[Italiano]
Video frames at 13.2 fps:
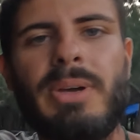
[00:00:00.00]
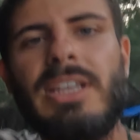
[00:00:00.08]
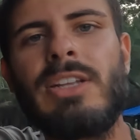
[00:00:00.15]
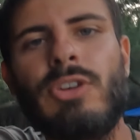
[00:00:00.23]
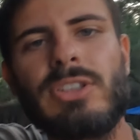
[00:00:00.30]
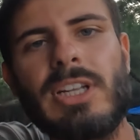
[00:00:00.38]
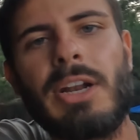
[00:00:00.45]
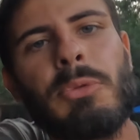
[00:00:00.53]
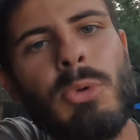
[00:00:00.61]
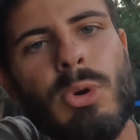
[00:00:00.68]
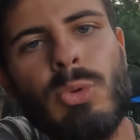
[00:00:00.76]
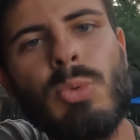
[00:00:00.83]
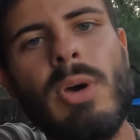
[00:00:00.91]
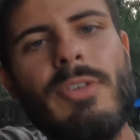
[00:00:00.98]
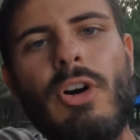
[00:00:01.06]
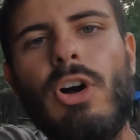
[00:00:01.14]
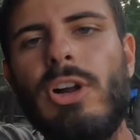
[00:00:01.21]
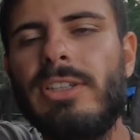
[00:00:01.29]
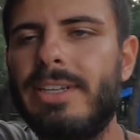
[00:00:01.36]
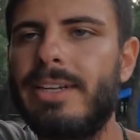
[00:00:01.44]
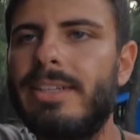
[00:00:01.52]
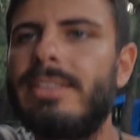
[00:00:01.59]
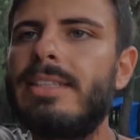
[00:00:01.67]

perché devono tradurlo due volte